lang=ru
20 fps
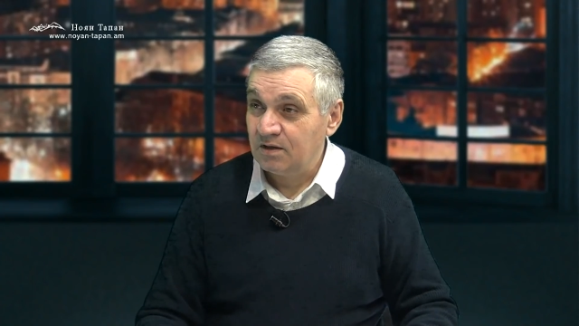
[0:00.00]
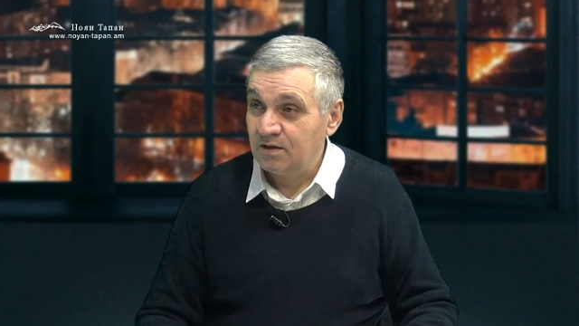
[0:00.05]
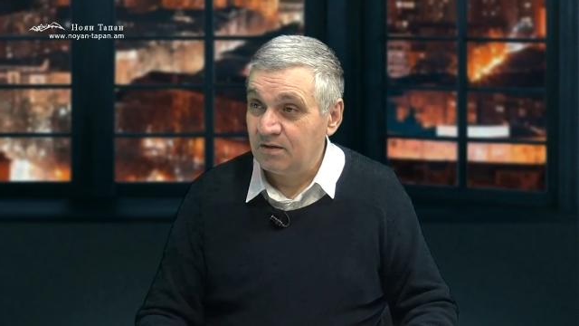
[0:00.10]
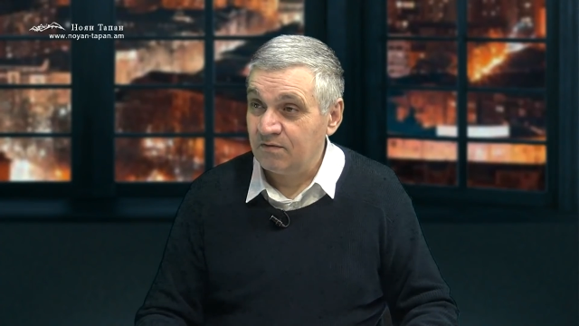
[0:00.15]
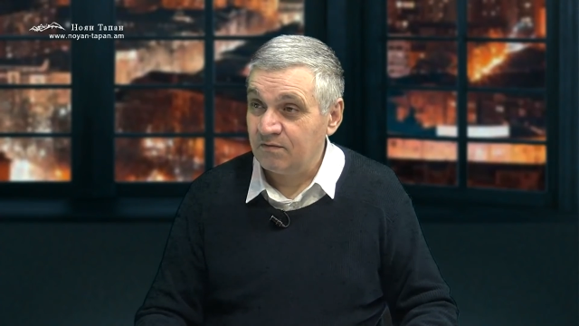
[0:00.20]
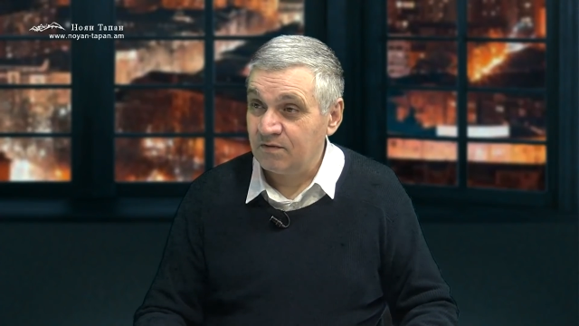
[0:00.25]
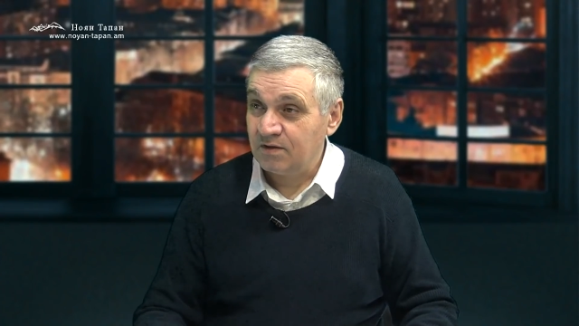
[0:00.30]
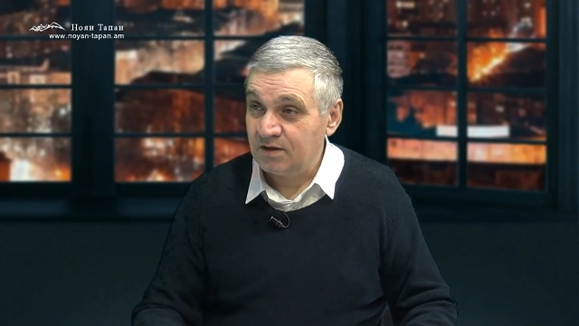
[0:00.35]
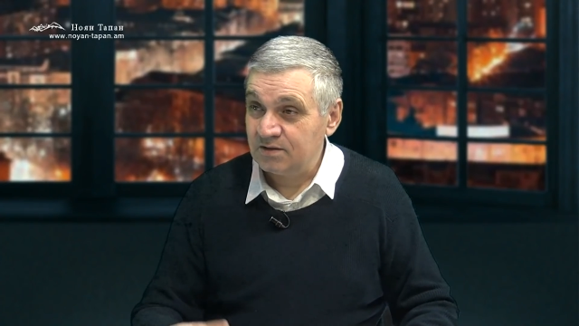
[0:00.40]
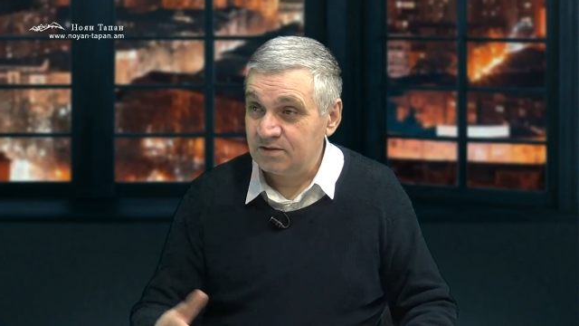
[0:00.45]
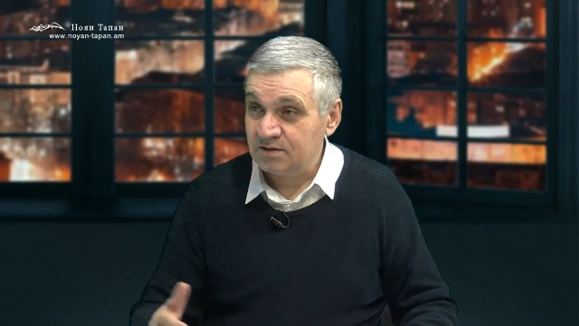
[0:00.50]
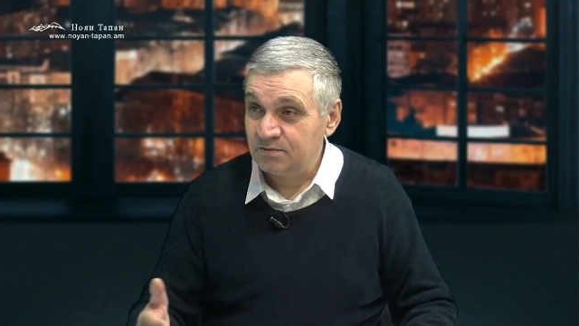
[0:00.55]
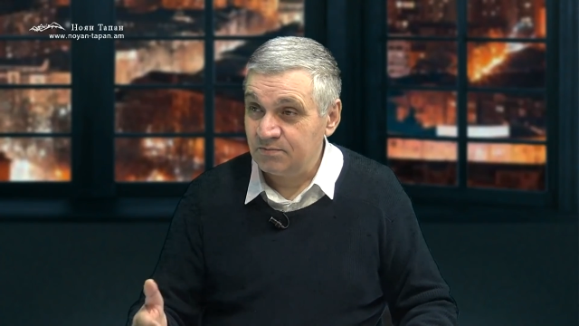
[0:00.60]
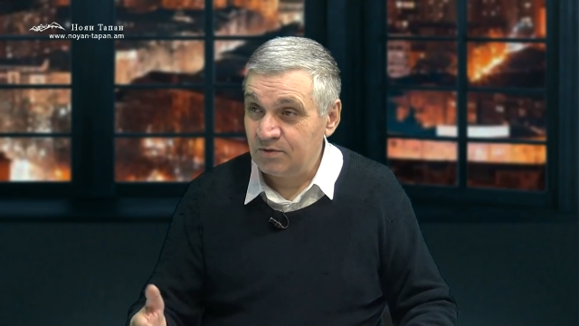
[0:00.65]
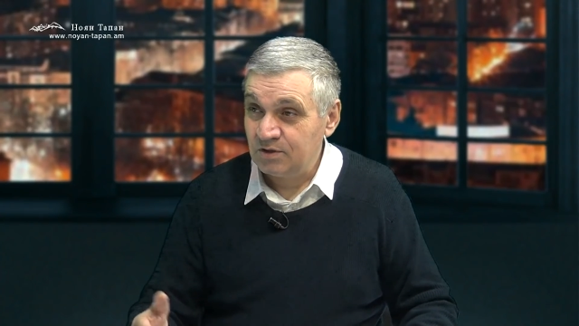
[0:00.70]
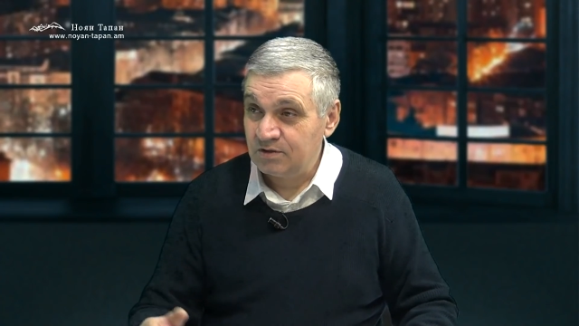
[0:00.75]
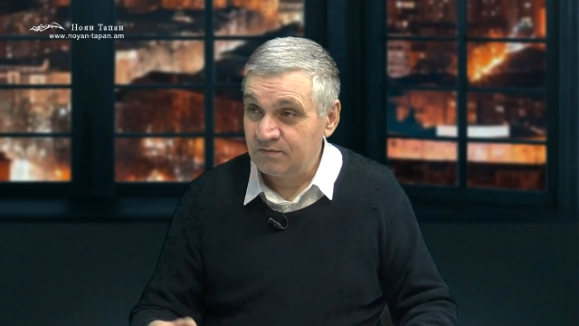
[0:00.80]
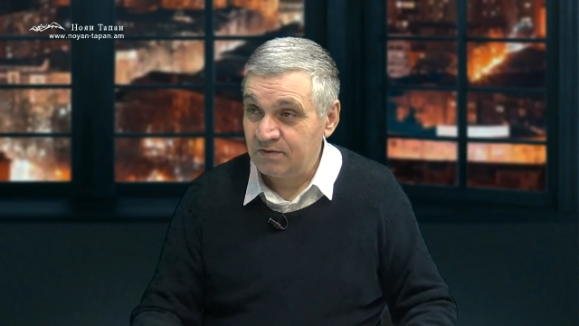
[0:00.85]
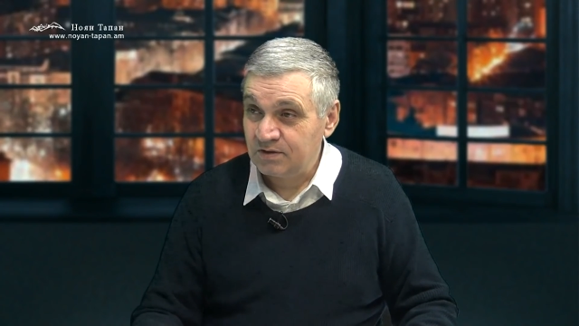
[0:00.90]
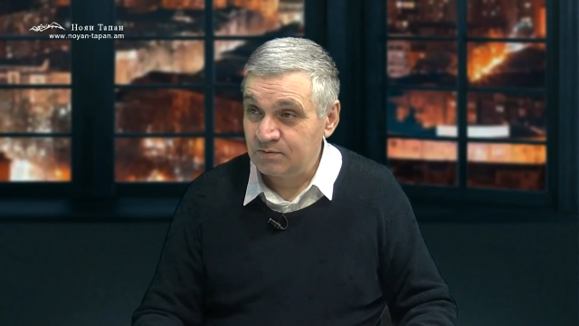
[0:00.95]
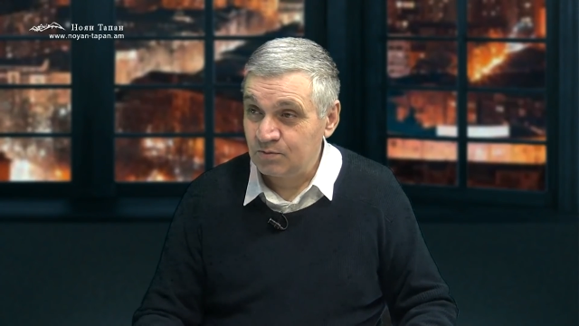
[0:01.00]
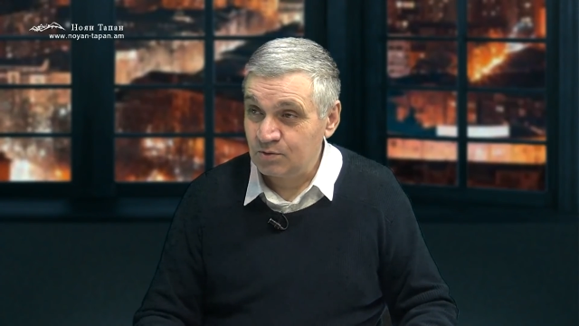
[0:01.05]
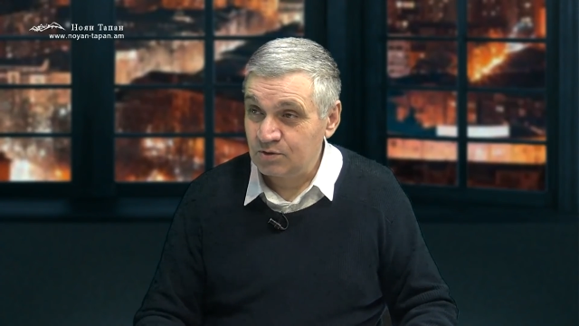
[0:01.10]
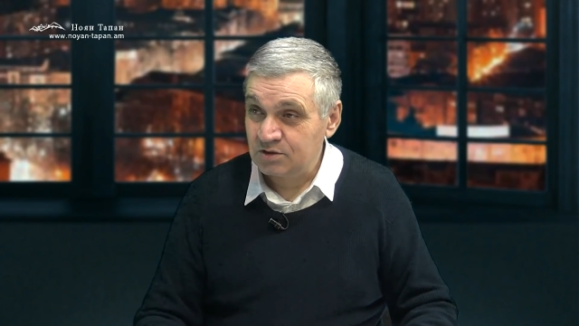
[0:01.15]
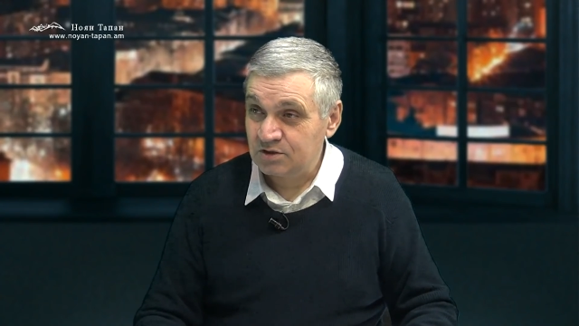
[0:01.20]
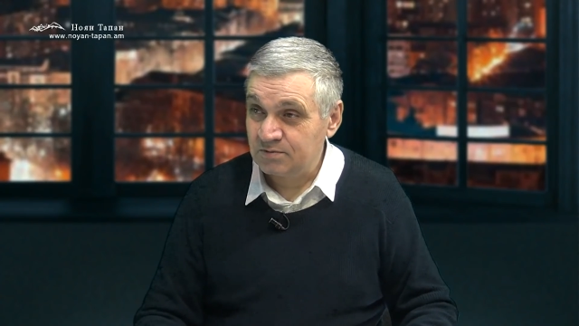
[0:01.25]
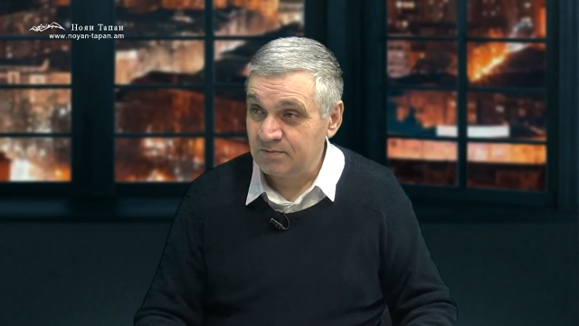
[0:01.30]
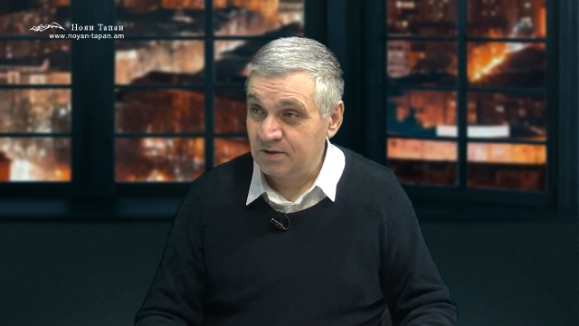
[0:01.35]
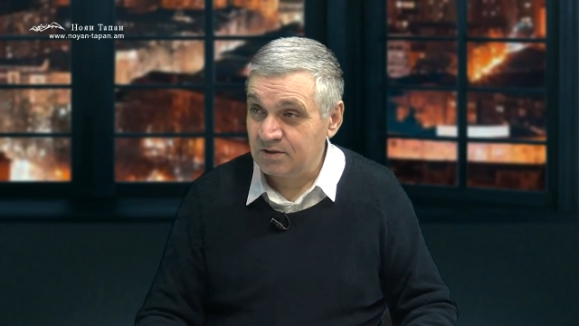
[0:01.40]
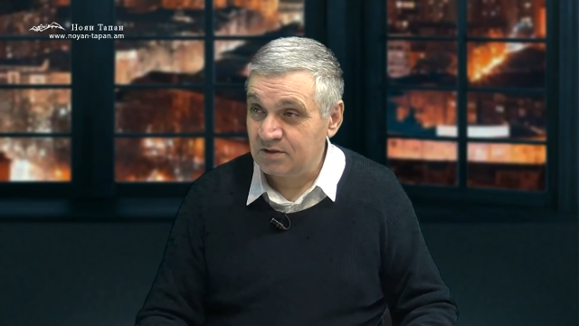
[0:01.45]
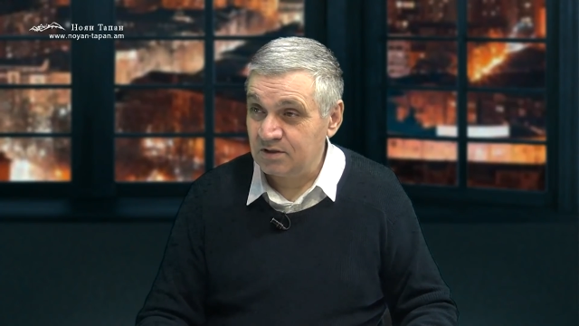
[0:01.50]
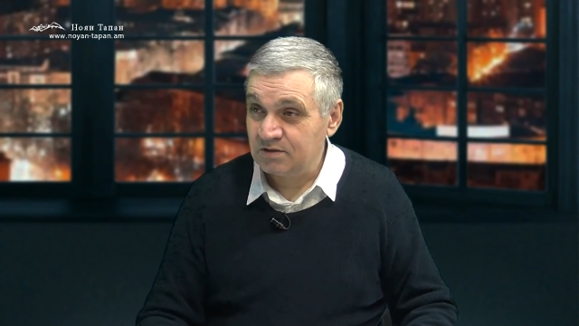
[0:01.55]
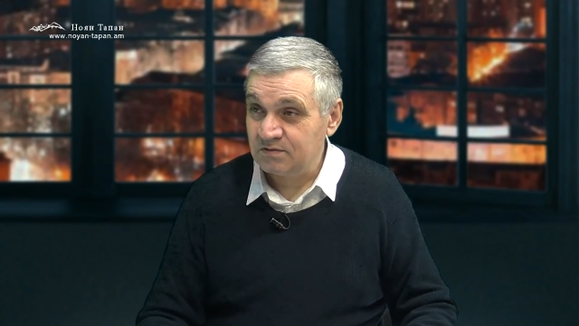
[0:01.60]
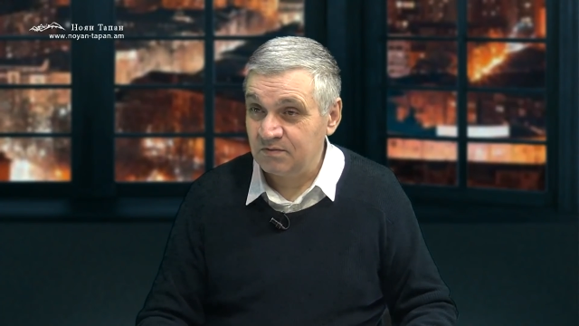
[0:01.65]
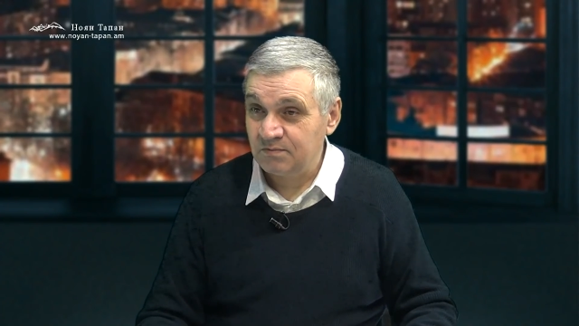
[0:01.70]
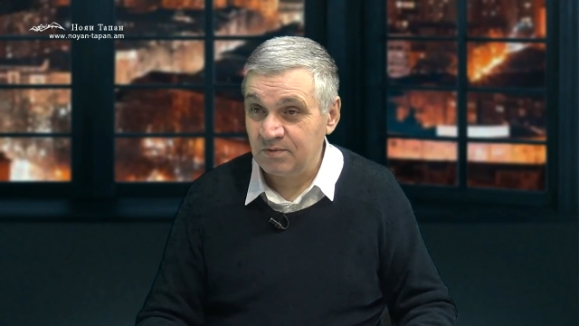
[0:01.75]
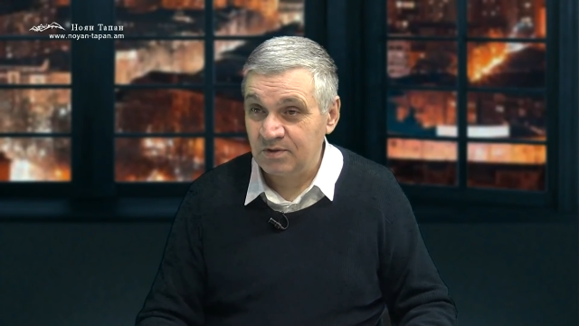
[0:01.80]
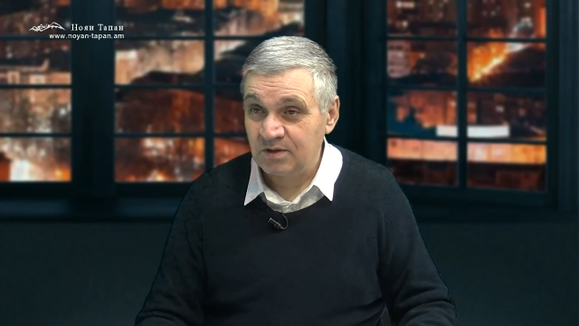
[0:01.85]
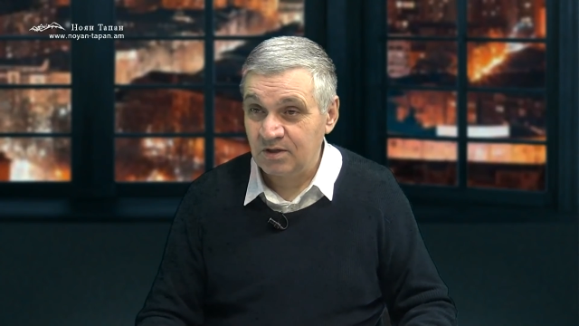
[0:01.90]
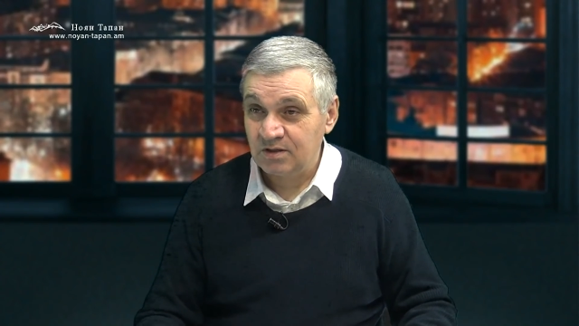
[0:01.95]
власть имеет возможность смотреть,
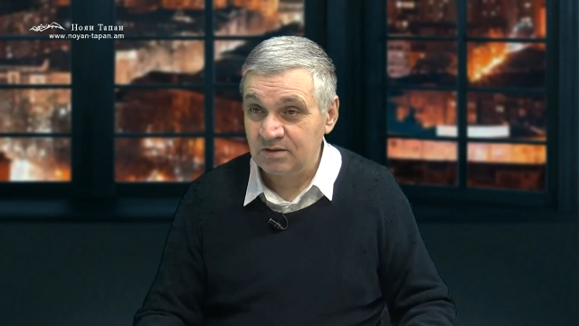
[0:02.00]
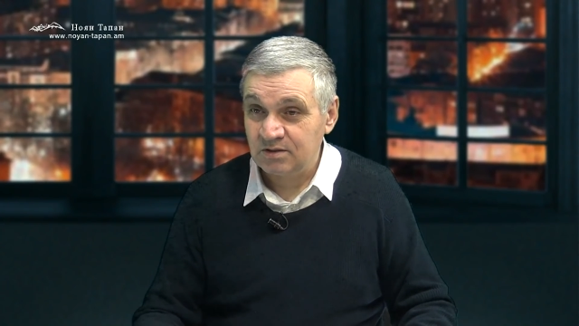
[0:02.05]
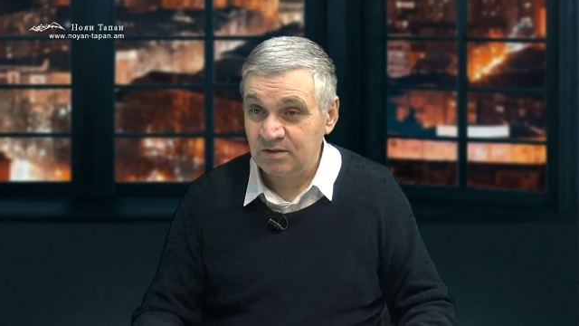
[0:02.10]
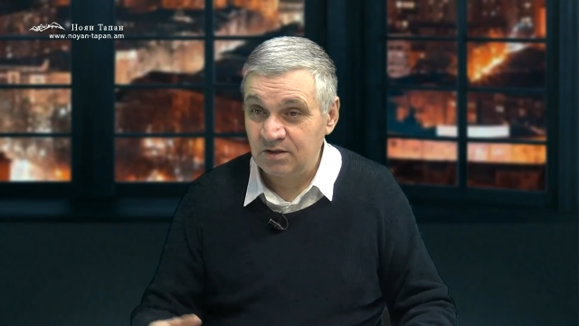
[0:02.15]
выбирать.